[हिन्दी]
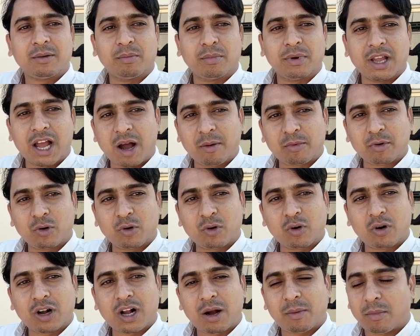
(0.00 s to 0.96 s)
मैं आप
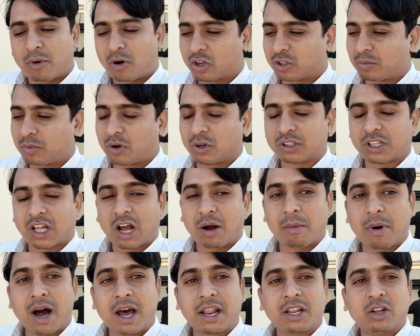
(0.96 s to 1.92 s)
लोगों का बहुत बहुत
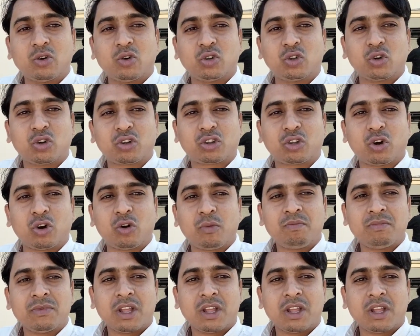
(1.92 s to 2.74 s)
आभारी हूँ दोस्तों